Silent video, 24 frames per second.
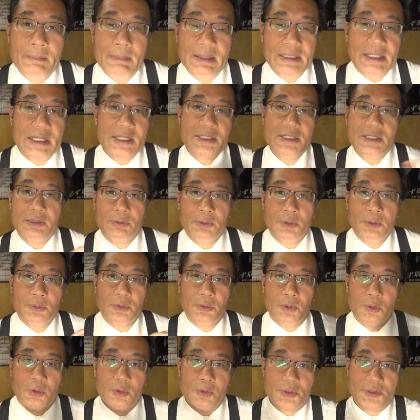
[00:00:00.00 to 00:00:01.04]
まあ、電車をど
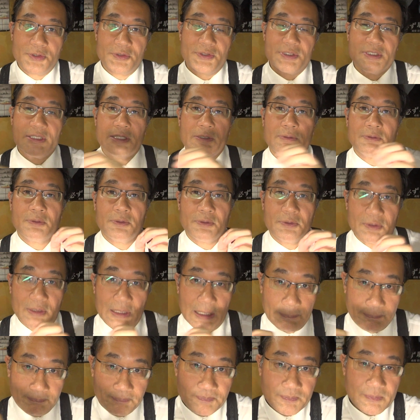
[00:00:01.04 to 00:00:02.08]
んどん補充していくという
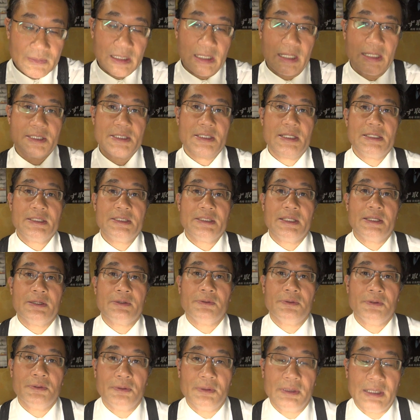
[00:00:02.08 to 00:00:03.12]
か走らせてい
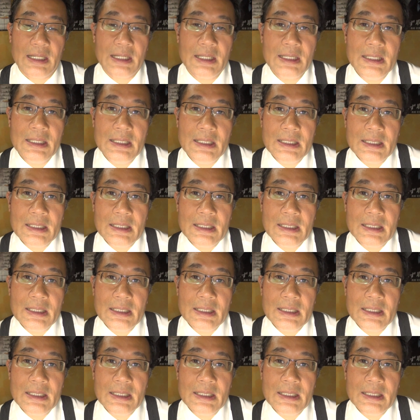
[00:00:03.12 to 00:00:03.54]
くような